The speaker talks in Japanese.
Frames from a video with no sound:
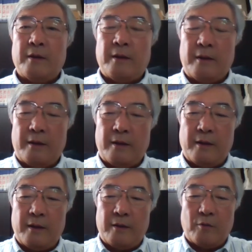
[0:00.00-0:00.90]

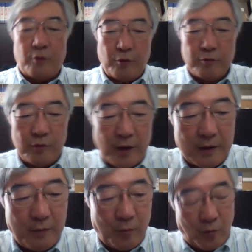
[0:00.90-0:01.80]
えー、ご記憶の
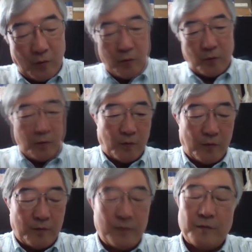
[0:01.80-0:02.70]
方も、うん